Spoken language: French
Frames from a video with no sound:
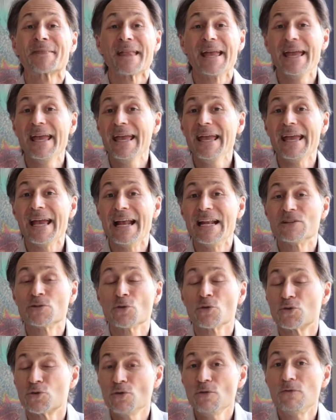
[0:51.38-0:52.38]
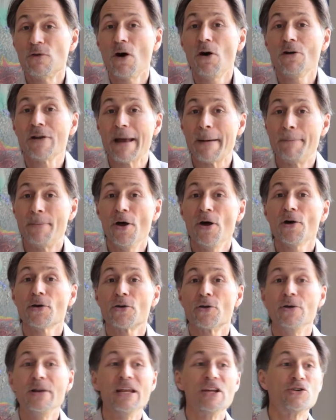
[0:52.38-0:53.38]
Et elles ont souvent la peur
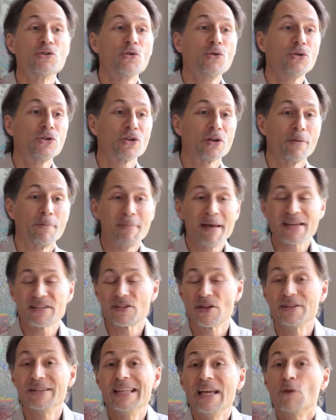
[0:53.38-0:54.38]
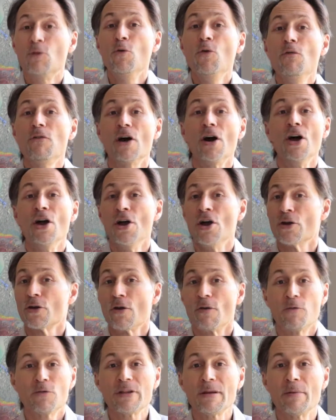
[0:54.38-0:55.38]
que les autres personnes découvrent
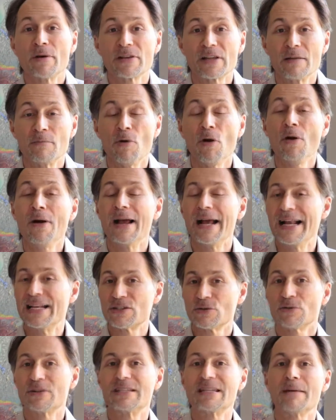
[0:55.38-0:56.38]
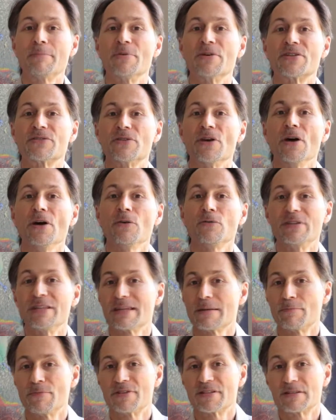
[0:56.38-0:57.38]
que fondamentalement elles sont des imposteurs ou des
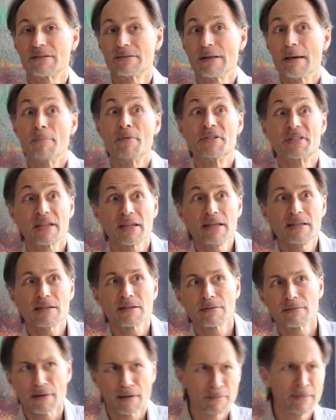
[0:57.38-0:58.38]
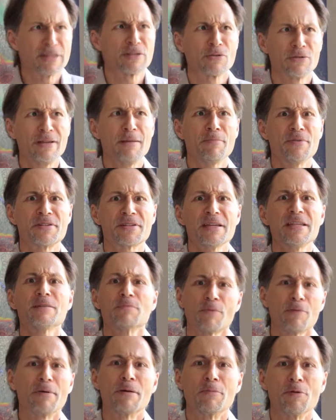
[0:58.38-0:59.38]
impostrices. Est-ce qu'on dit impostrice
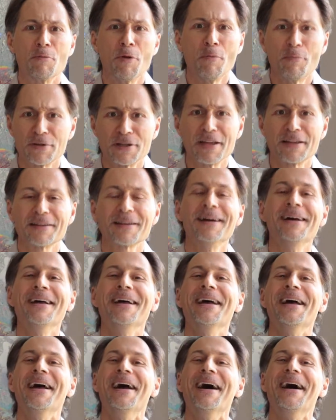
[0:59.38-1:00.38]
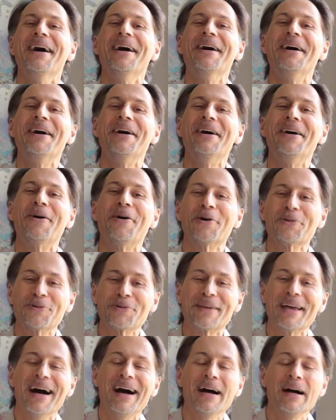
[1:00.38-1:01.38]
Probablement, peut-être. Euh, en tout
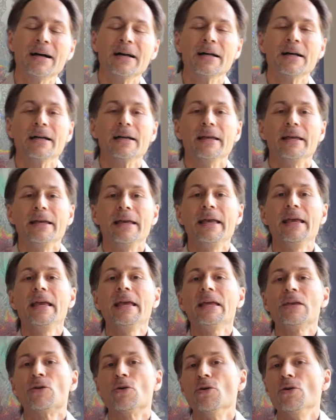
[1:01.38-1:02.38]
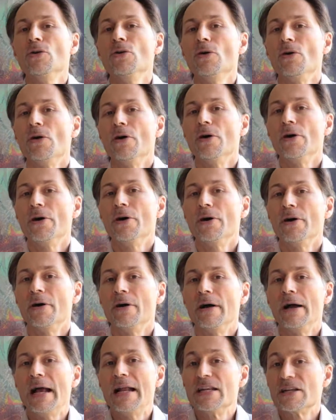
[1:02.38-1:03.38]
cas, et que,
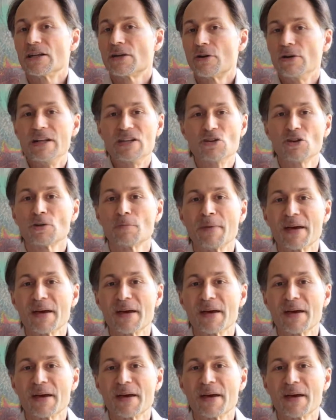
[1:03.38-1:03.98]
euh, que, les autres